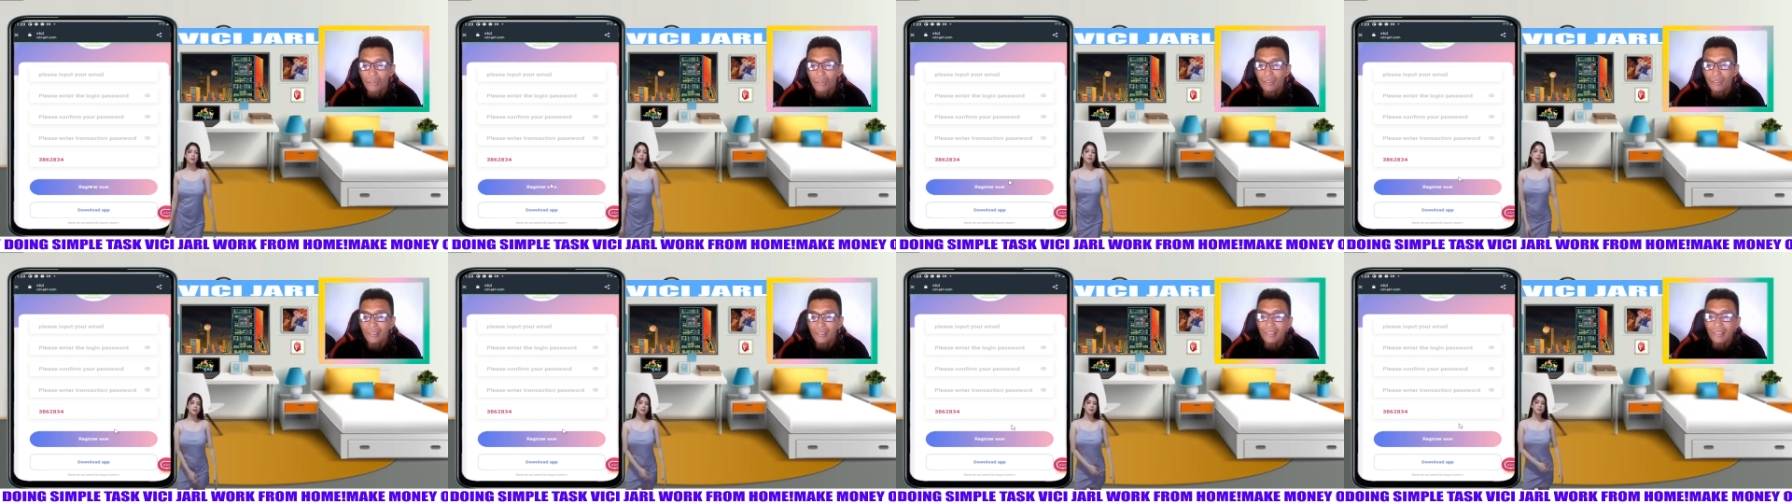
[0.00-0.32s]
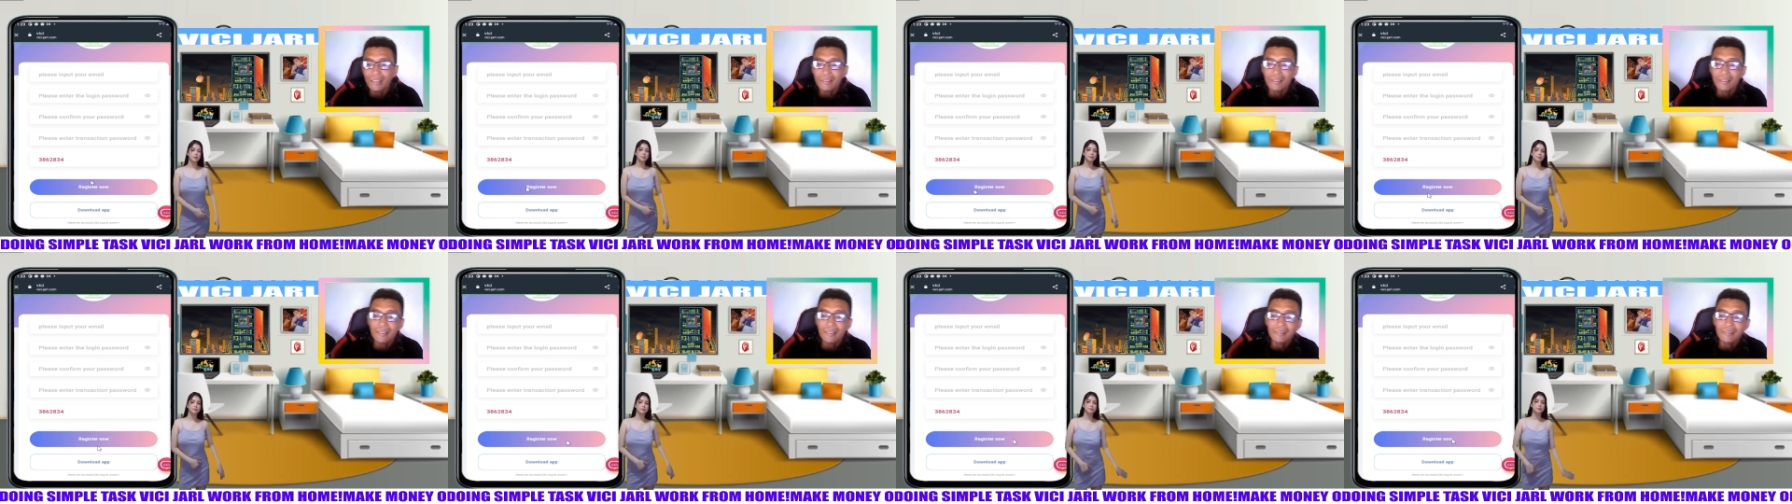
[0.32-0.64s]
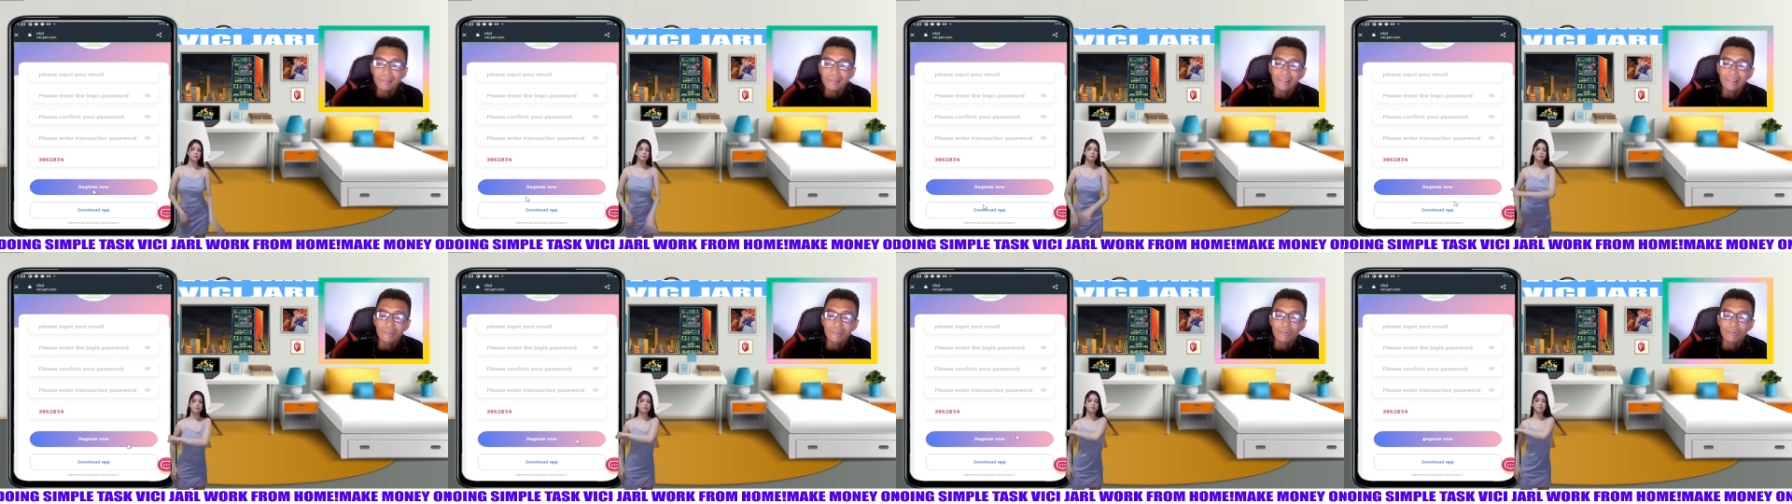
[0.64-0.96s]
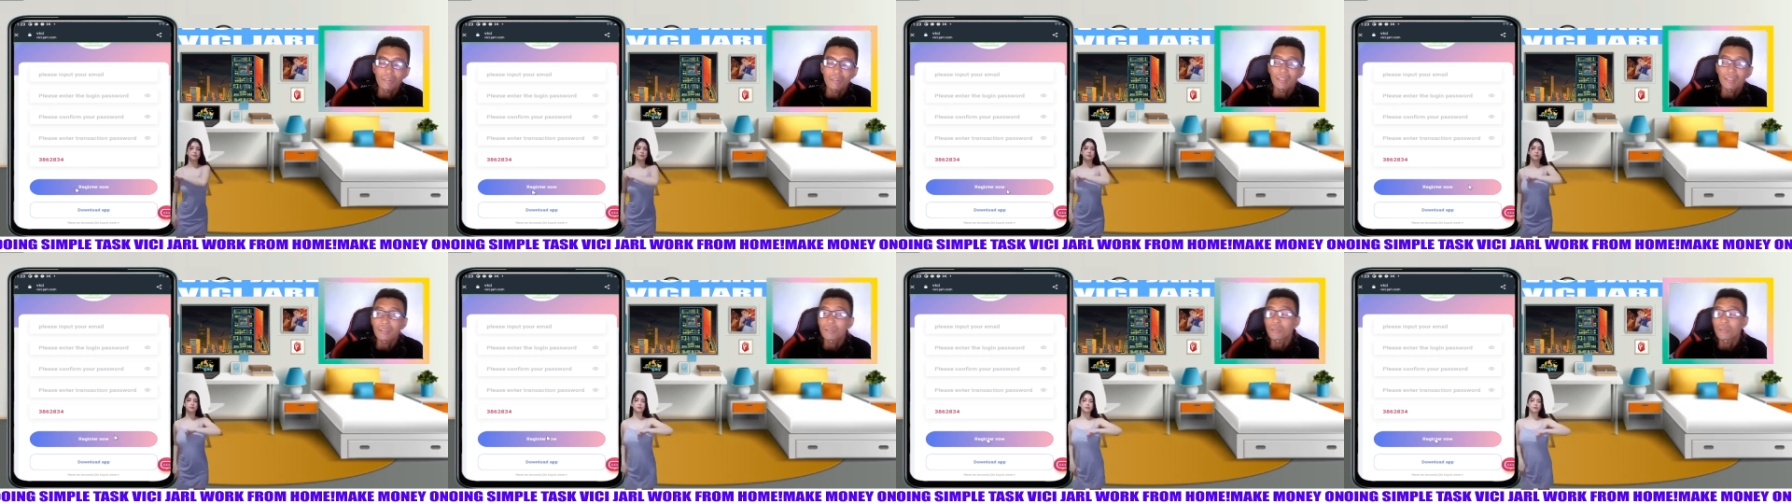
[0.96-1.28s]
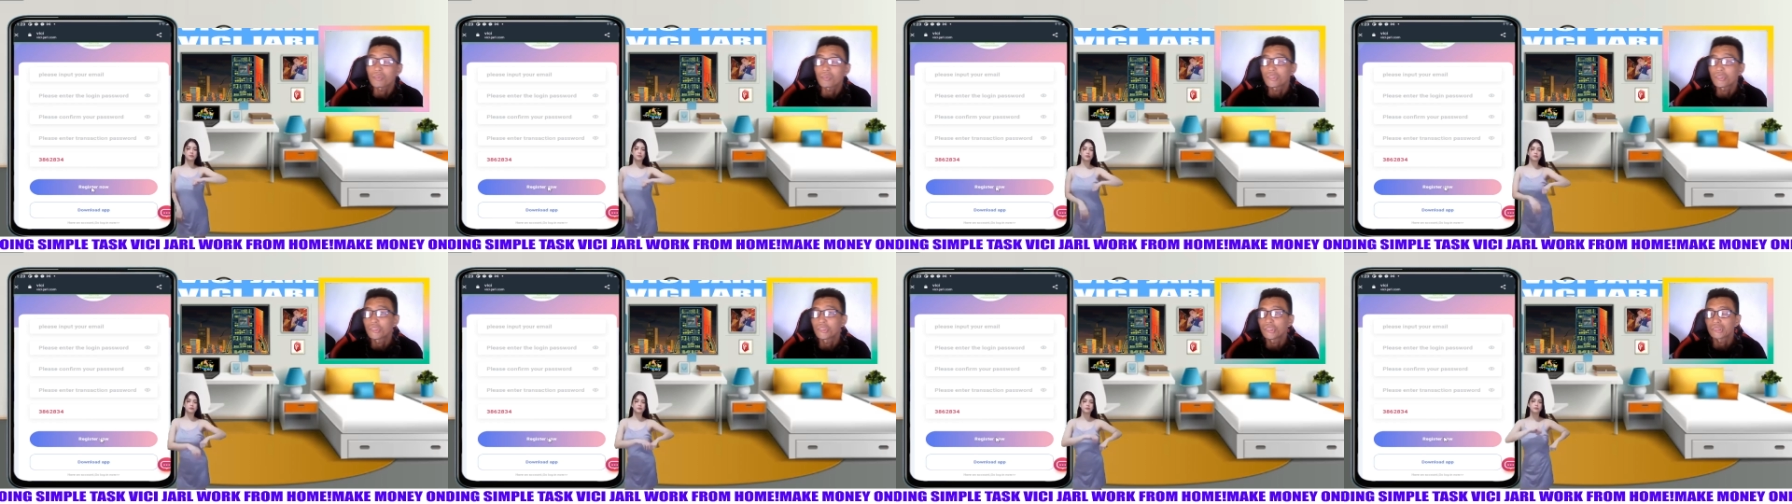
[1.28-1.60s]
Okay? And then, click nyo lang
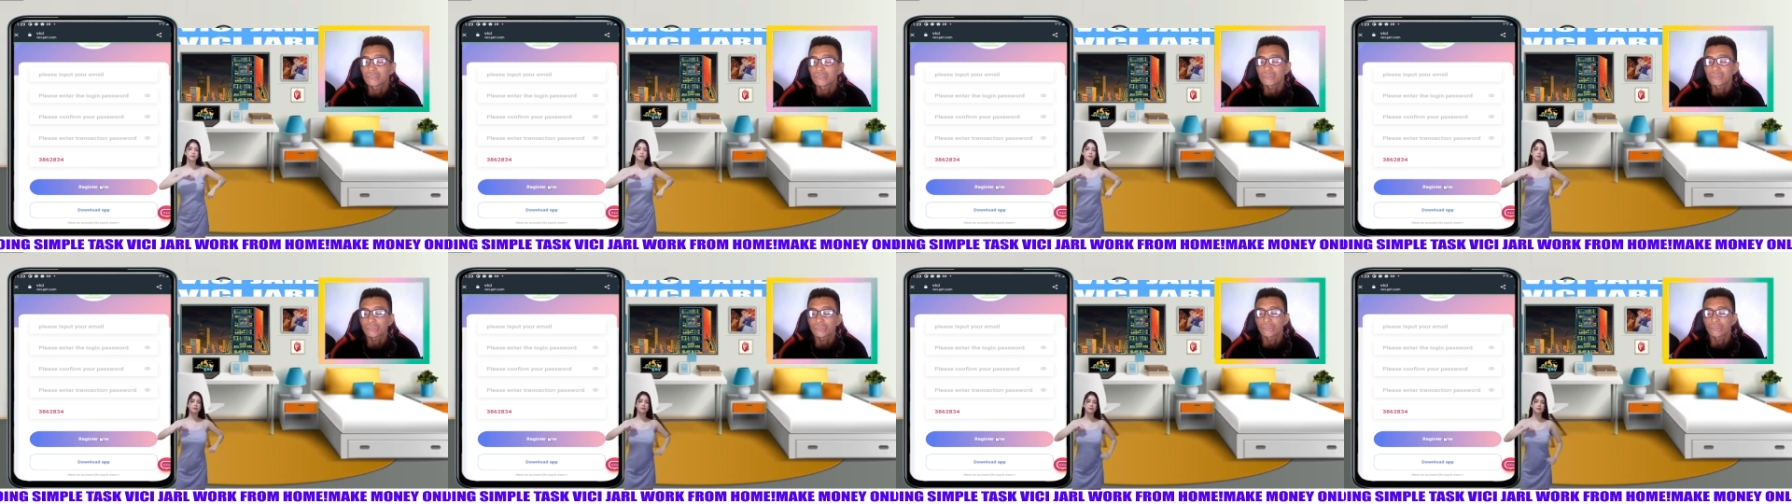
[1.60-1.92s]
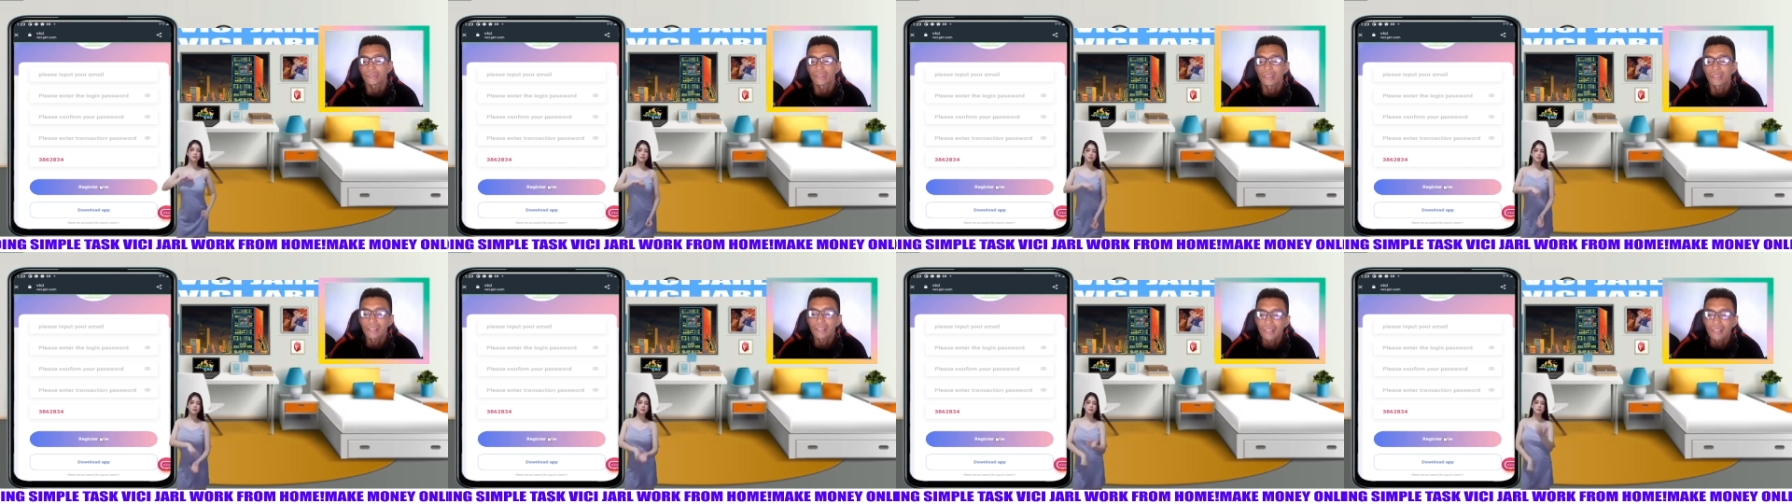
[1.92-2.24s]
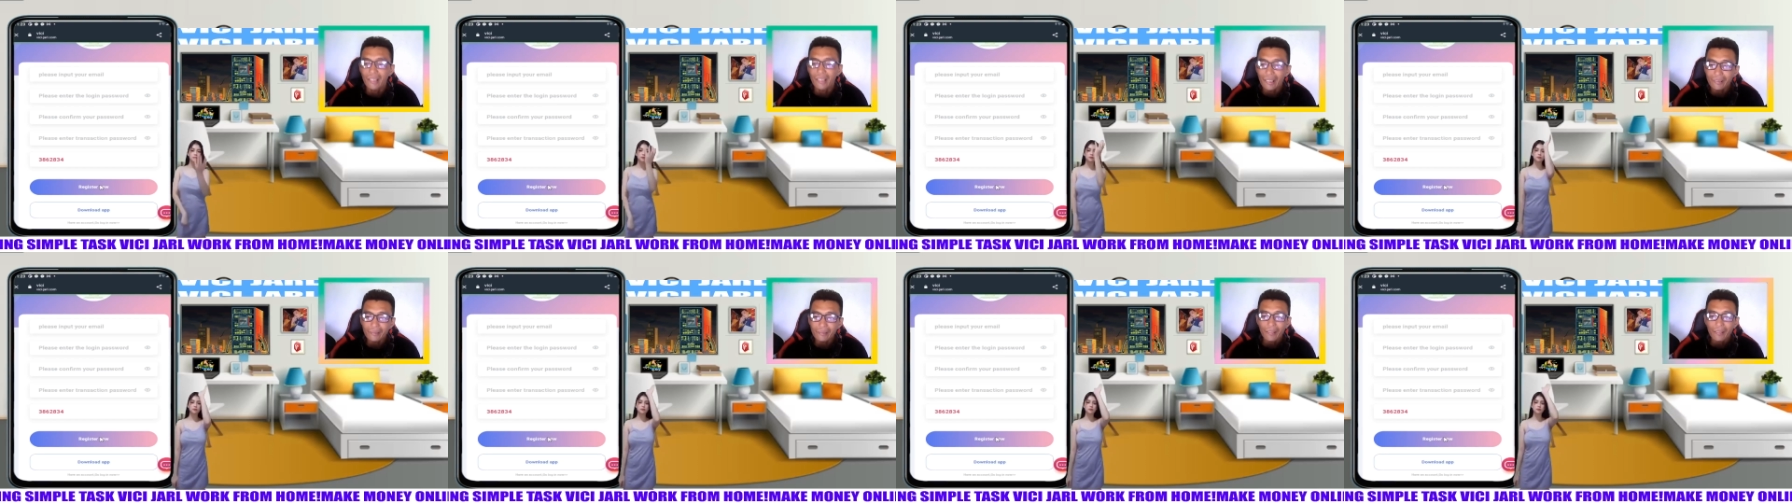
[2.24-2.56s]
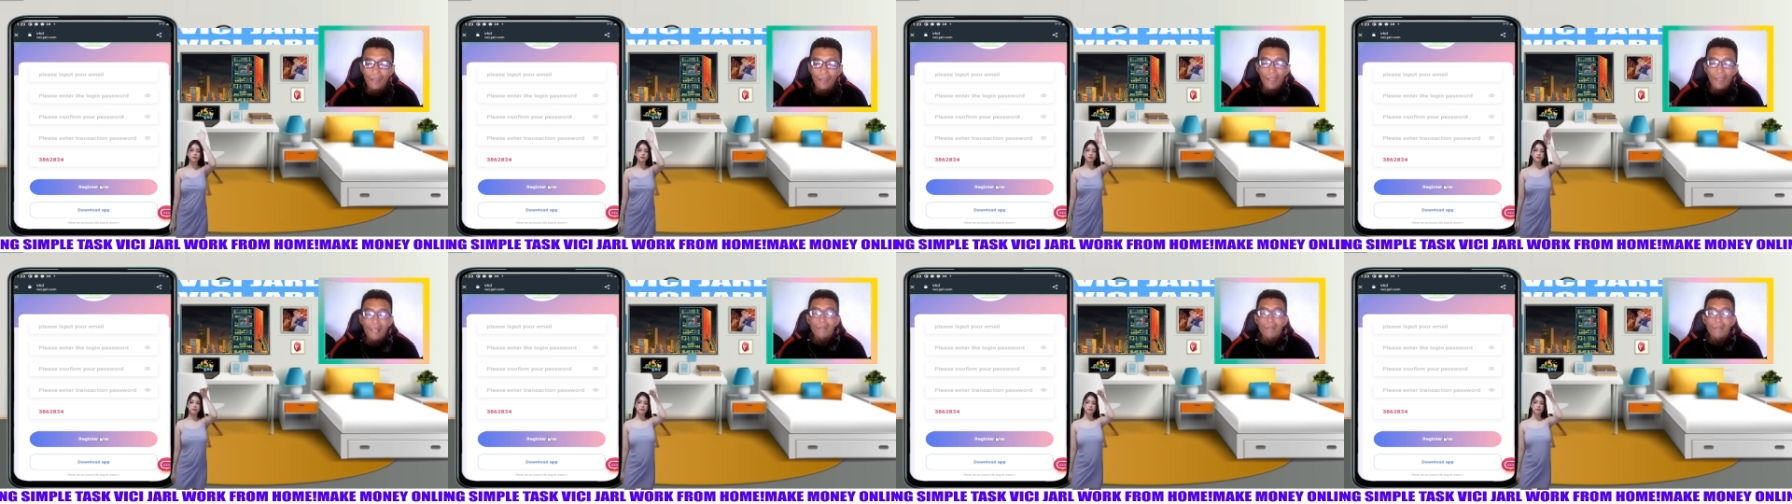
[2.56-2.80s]
tong register. Right?